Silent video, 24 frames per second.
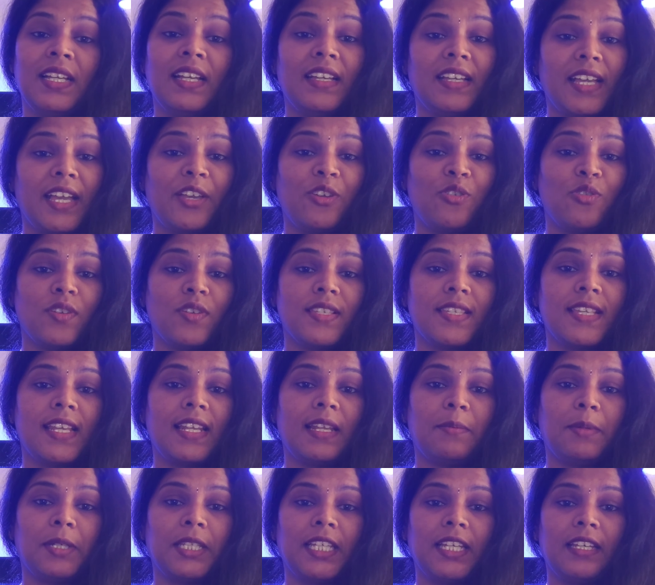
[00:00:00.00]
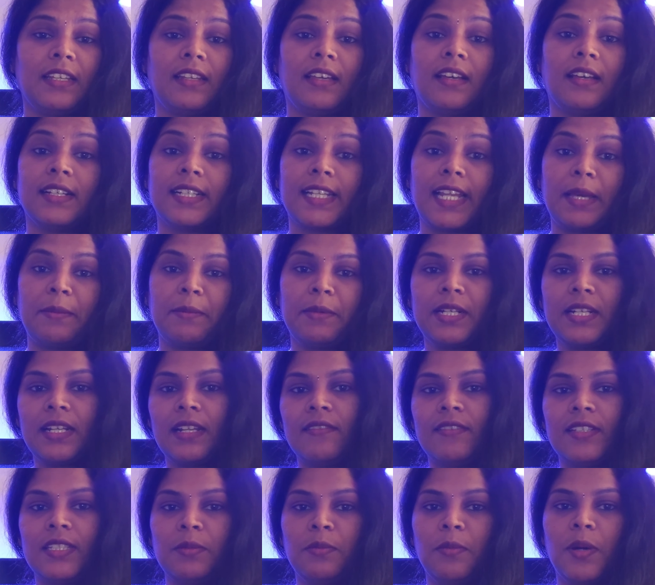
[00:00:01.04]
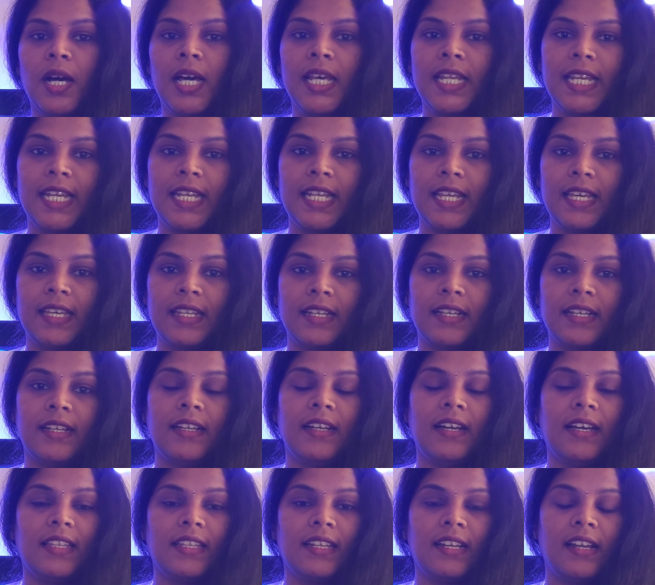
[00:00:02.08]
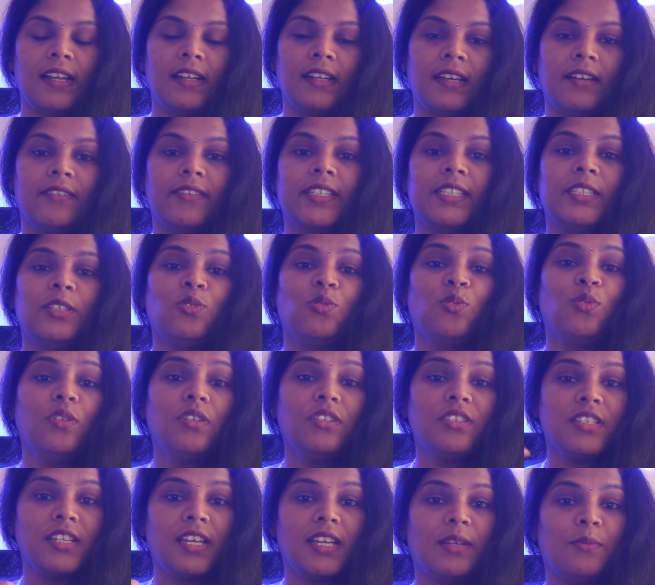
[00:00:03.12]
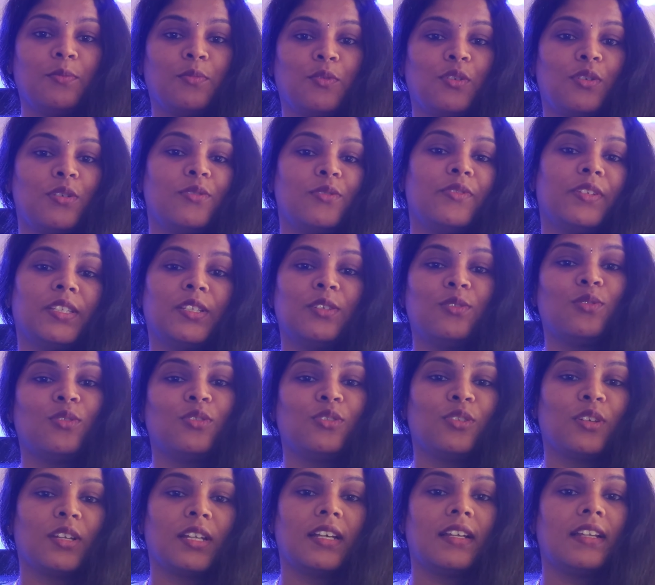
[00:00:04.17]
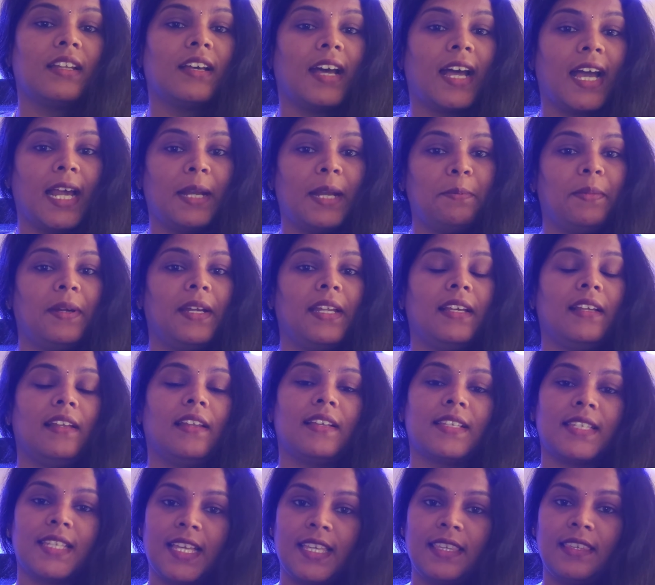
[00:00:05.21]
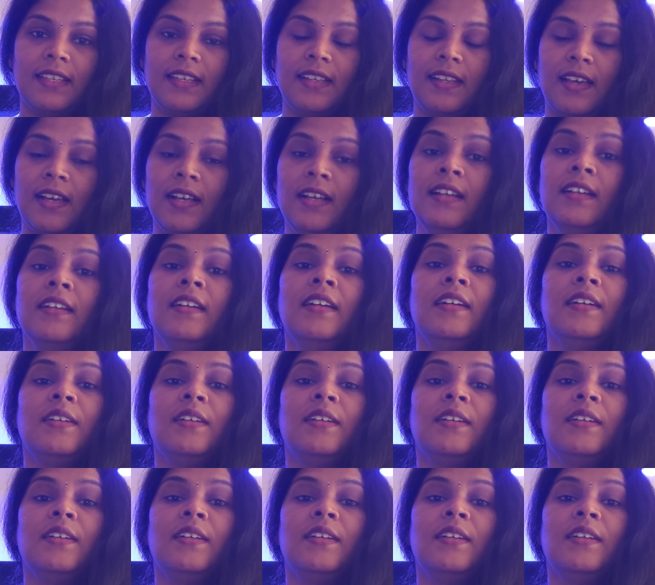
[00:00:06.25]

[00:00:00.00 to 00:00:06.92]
இங்கே யூஎஸ்ஏல பார்த்தீங்கன்னா கிளைமேட்லாம் வந்து மாறிக்கிட்டே இருக்குது அதனால் நான் வந்து குளிர்ச்சியான பொருளும் வந்து கொஞ்சம்லாம் நான் ஆட் பண்ணிக்கலாம் சேர்த்துக்கலாம்